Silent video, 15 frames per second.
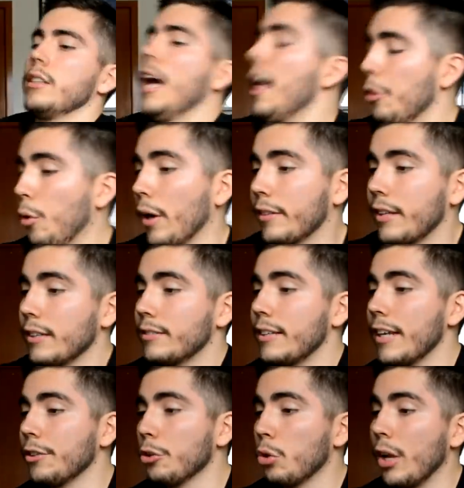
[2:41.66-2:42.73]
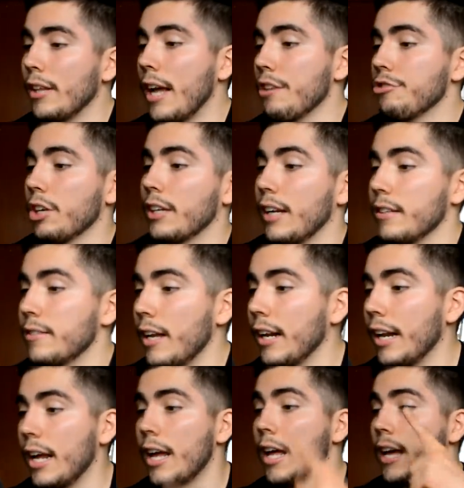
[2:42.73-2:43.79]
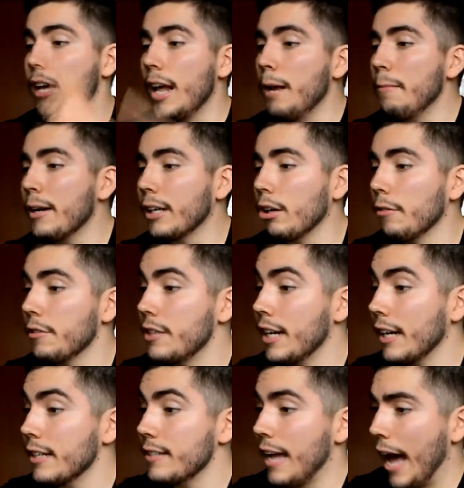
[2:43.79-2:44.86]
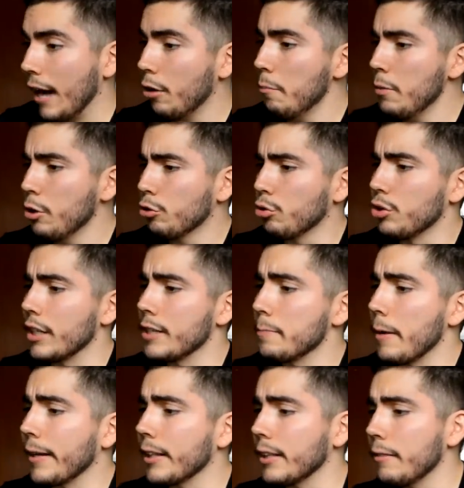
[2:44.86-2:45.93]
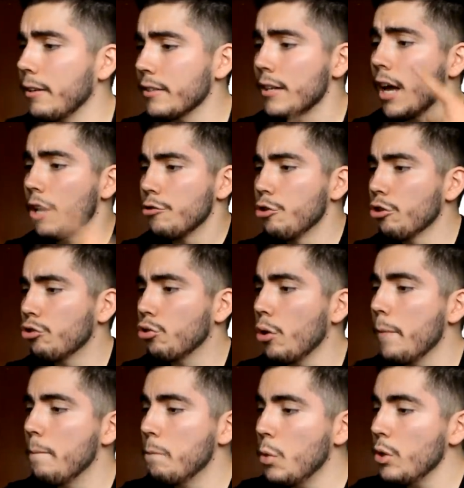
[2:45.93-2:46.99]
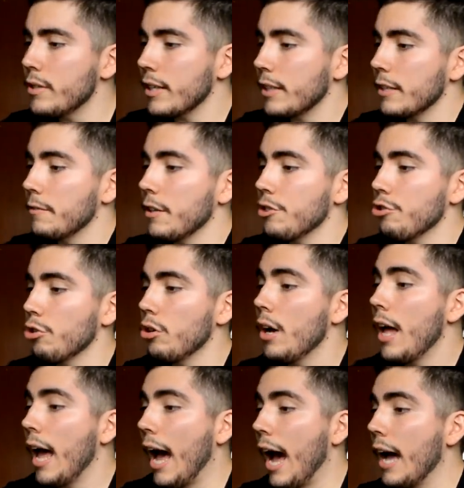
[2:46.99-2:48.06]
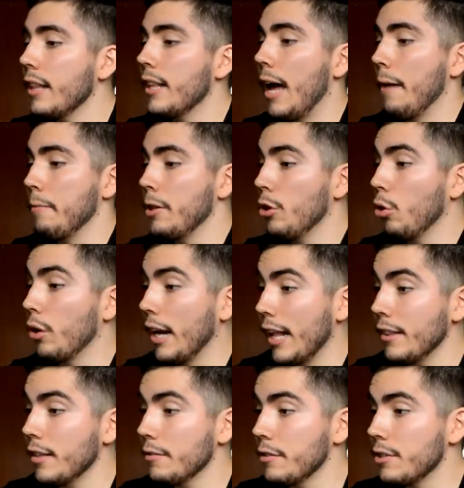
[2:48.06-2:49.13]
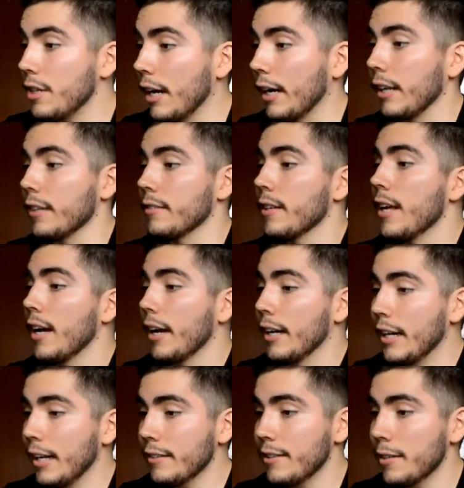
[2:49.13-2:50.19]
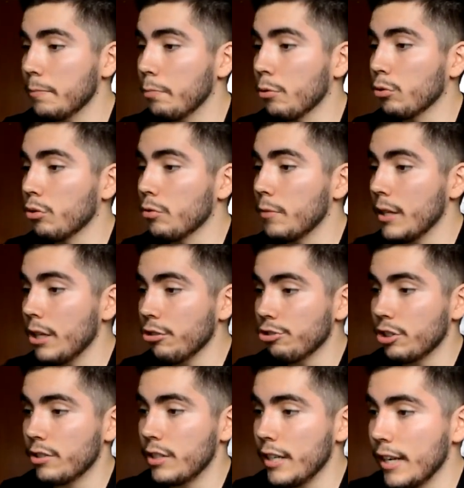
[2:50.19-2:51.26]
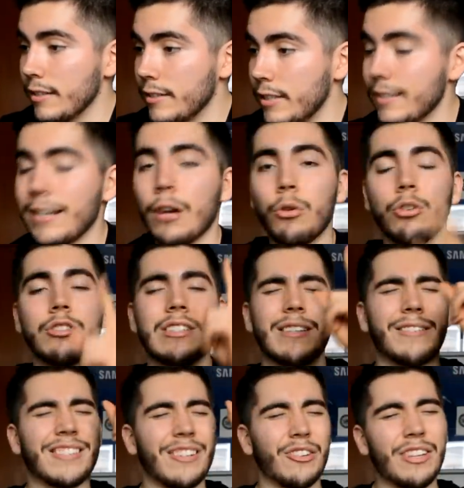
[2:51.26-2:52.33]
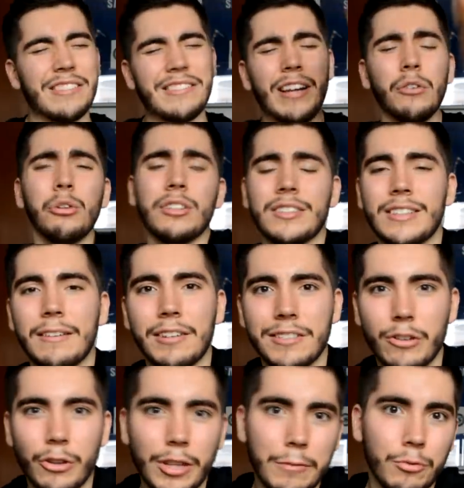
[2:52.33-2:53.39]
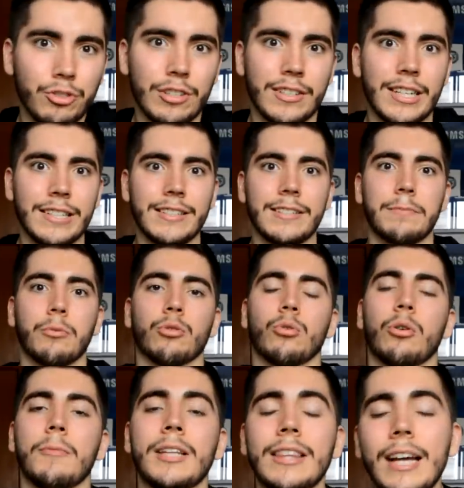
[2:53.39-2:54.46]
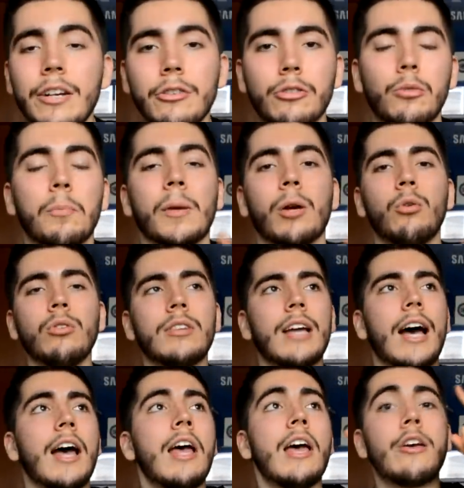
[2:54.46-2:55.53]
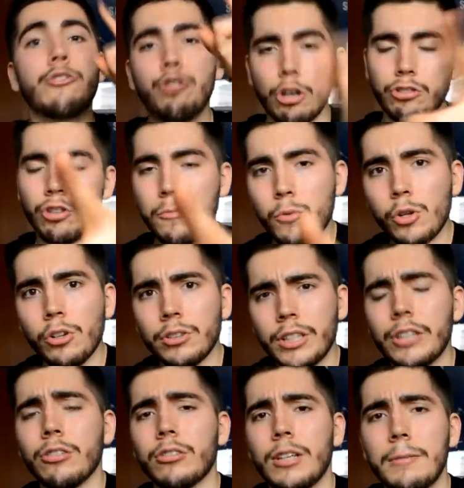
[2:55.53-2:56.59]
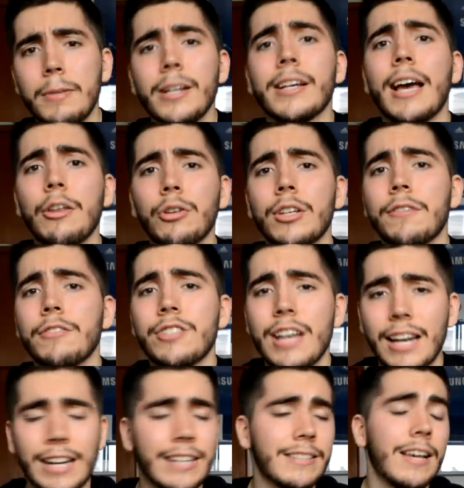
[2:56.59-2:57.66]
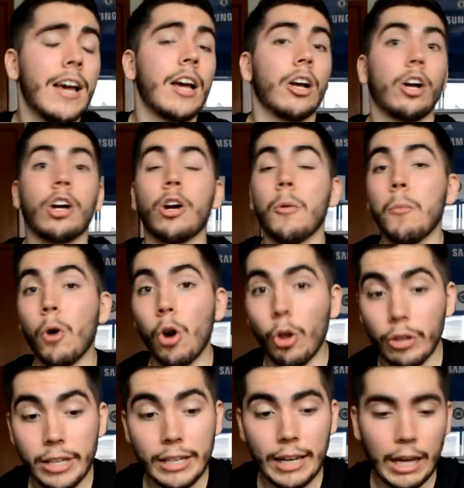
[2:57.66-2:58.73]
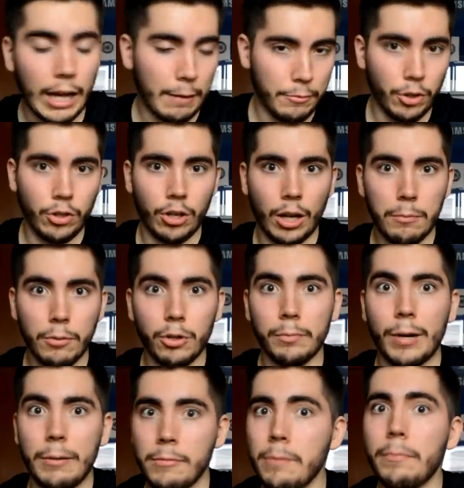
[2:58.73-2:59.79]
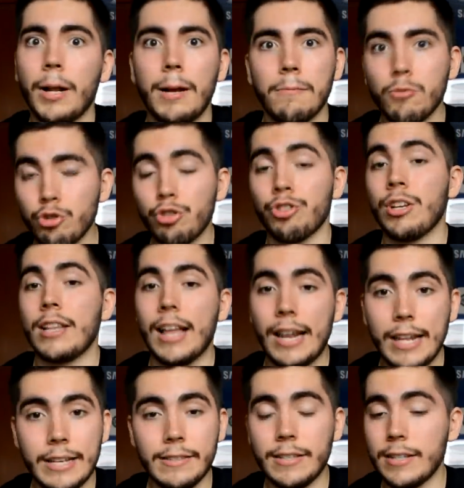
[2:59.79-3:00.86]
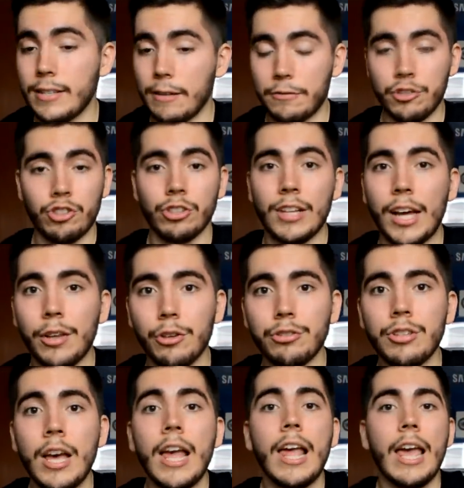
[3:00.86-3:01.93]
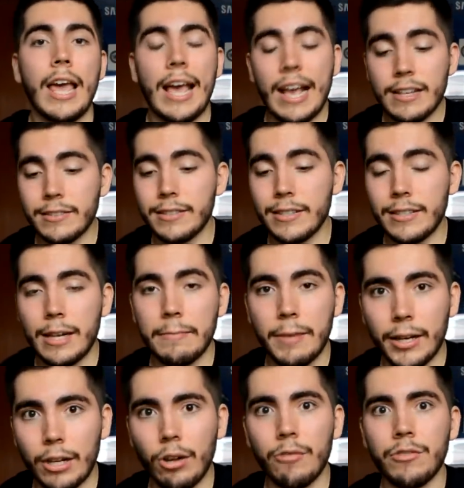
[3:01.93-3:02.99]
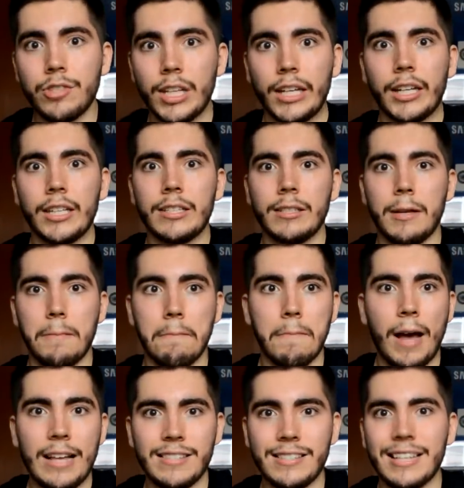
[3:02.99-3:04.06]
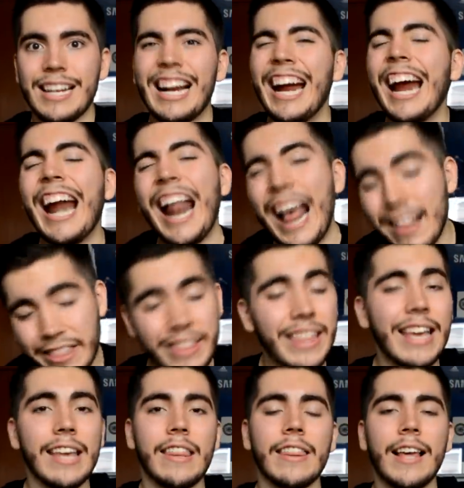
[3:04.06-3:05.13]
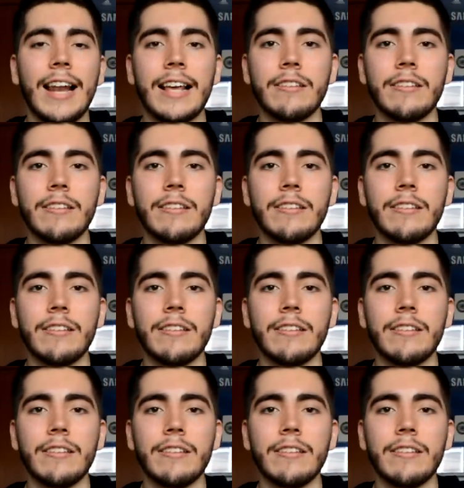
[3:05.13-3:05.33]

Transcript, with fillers: Edward Castellano Durán, hashtag KCR. El mercado de fichajes ha cumplido tus expectativas. Yo estoy muy satisfecho. Han habido grandes fichajes. Gracias por tus videos. Sigue así. Saludos desde Barcelona. Saludos hasta Barcelona y muchas gracias por tu comentario y tu pregunta. Yo estoy muy contento con el mercado de fichajes. Como lo dije, al menos, al menos para mí, para muchos analistas, aficionados, este es el mercado de fichajes más grande de la